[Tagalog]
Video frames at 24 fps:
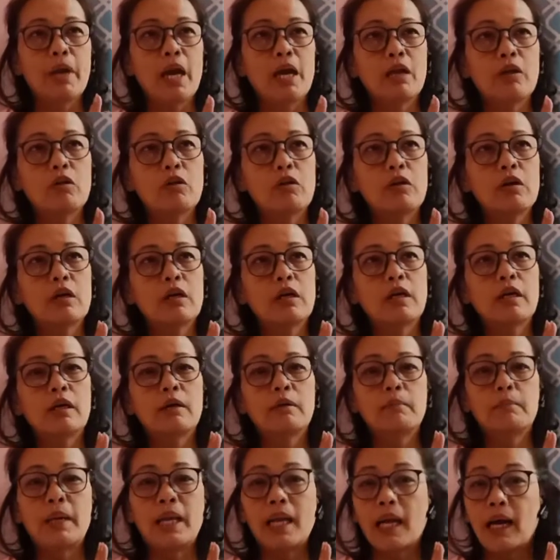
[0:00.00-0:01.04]
merong
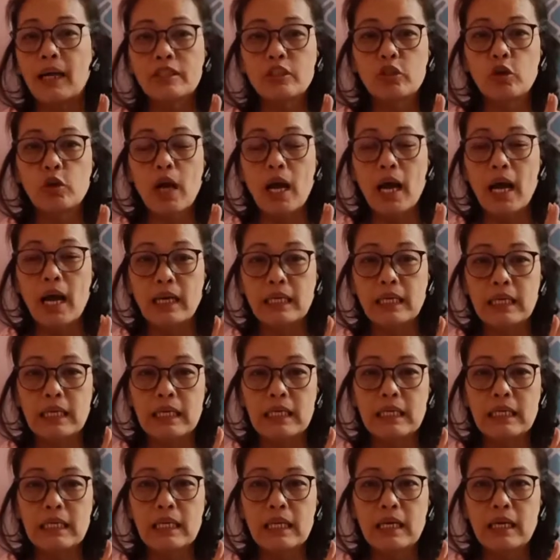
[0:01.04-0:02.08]
malakas yung
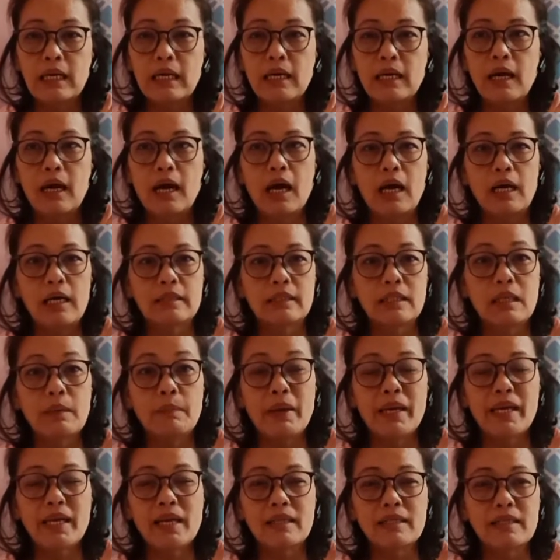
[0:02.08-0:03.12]
hangin. Uh,
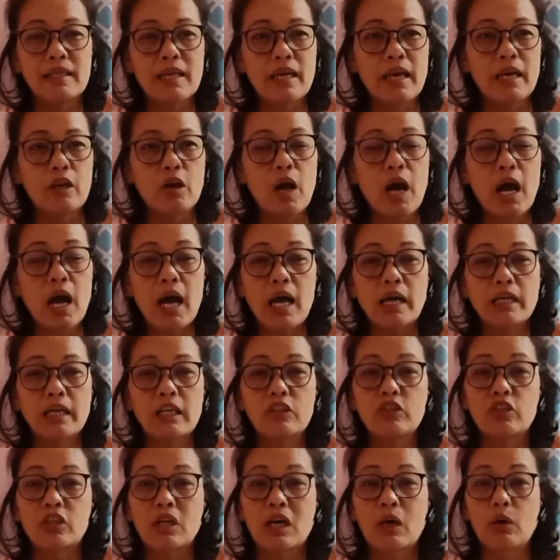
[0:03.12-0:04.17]
sabay kasi eh. Yung
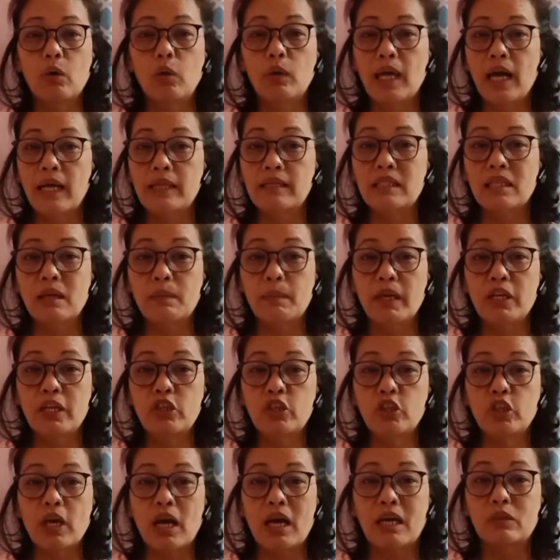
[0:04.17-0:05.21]
hangin tsaka ulan,
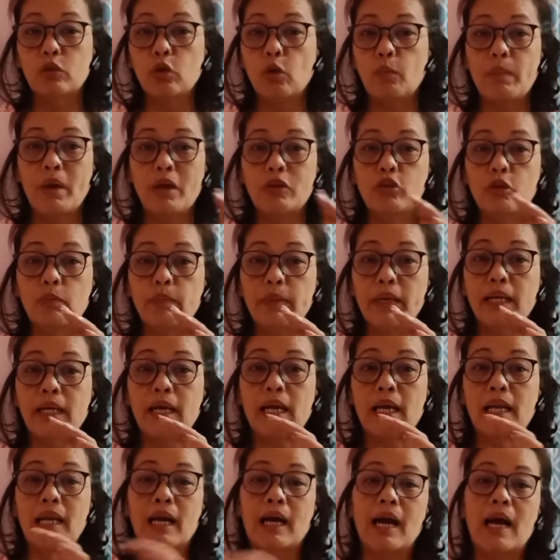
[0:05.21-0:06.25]
sabay siya. So, medyo may
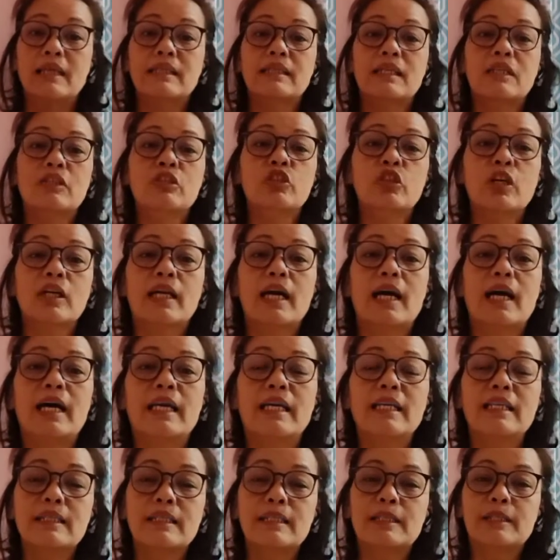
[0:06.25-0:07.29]
kalakasan siya,
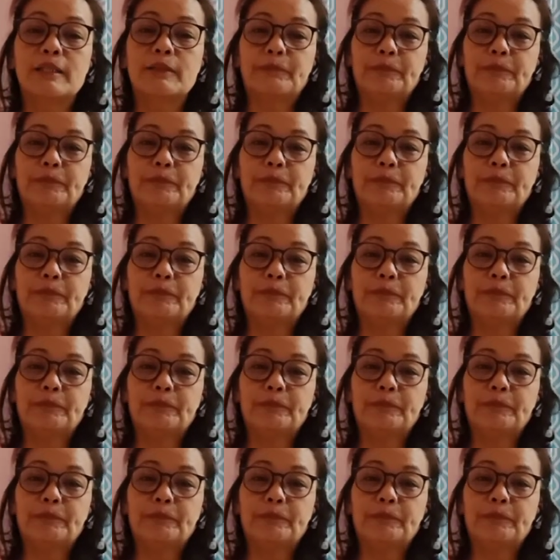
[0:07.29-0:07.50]
guys.